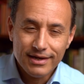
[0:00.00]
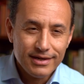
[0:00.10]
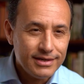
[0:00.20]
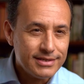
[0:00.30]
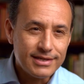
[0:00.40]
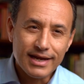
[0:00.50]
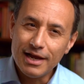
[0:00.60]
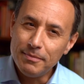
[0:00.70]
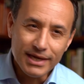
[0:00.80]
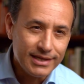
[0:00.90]
السنغال
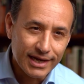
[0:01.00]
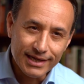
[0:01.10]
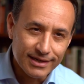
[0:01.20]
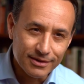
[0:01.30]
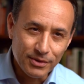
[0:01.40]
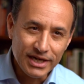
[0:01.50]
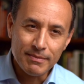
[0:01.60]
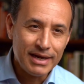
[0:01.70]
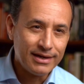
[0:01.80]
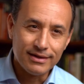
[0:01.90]
بعيد علينا واحنا
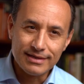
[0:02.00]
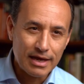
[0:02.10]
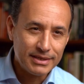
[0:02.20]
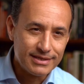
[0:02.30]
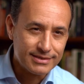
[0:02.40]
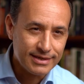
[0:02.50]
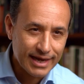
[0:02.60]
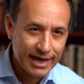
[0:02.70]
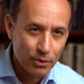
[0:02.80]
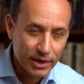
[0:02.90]
مالنا انتخابات السنغال
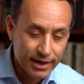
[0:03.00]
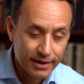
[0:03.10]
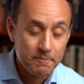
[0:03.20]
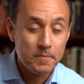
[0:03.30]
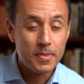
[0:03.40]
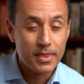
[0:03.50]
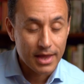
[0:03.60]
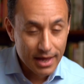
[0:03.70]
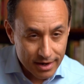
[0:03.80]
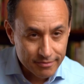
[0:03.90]
وغيرها
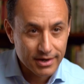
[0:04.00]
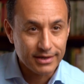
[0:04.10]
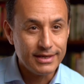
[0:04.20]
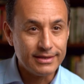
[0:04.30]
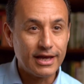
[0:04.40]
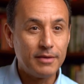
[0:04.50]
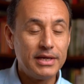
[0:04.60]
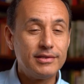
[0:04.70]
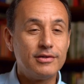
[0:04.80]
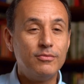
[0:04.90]
انا في رايي انتخابات
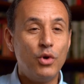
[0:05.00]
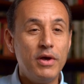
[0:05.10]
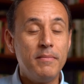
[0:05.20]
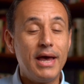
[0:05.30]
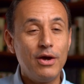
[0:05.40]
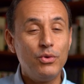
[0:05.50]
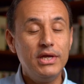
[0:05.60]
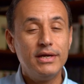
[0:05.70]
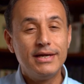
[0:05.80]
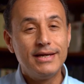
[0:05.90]
مهمه قوي
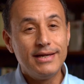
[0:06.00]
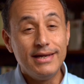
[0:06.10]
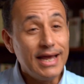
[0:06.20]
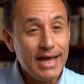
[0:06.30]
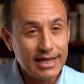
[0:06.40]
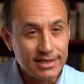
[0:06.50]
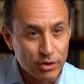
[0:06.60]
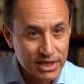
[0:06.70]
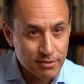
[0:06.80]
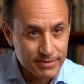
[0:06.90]
لاي حد
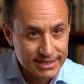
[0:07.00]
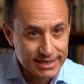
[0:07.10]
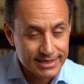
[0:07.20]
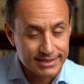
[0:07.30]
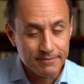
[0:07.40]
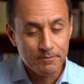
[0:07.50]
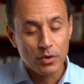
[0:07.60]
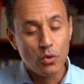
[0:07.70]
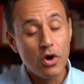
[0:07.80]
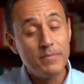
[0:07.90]
مهتم بالسياسه
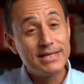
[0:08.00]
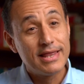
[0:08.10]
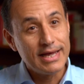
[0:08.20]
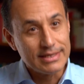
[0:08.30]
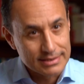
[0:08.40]
وبالذات